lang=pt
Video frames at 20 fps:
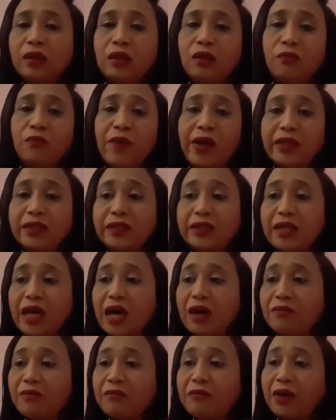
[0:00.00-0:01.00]
não
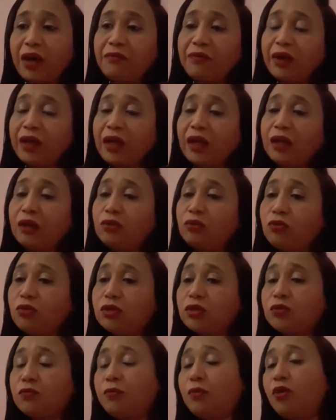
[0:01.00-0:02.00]
vazava, ficava aquela dor
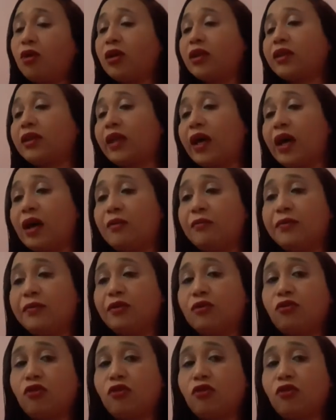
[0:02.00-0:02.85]
insuportável.